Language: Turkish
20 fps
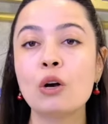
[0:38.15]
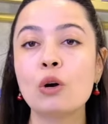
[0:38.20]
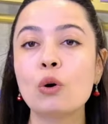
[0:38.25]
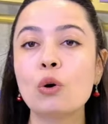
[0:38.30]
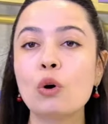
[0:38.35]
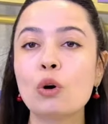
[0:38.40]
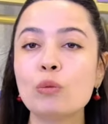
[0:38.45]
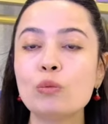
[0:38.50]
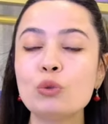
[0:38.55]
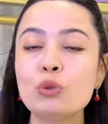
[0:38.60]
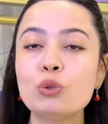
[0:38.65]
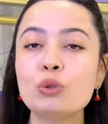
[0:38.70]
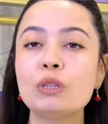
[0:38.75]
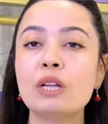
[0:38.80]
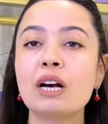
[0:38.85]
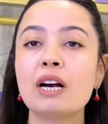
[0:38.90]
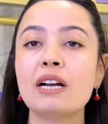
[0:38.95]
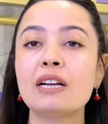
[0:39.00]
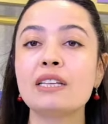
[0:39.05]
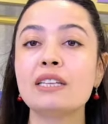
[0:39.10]

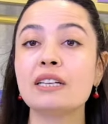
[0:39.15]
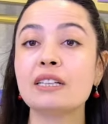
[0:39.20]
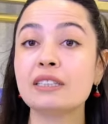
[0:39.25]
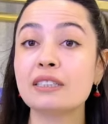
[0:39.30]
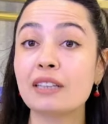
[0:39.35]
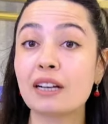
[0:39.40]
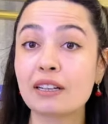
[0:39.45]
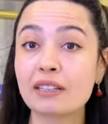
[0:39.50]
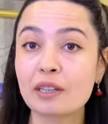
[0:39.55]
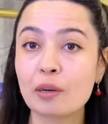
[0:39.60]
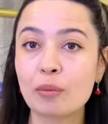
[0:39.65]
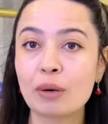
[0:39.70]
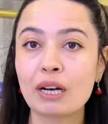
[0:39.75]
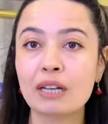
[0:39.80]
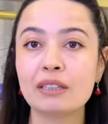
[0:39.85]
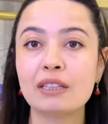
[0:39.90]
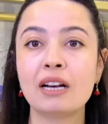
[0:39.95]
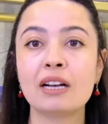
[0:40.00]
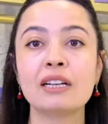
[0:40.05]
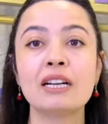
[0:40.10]
komşular, yakın
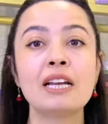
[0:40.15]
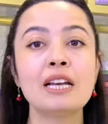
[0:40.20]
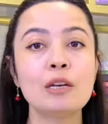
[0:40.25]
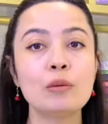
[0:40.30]
akrabalar,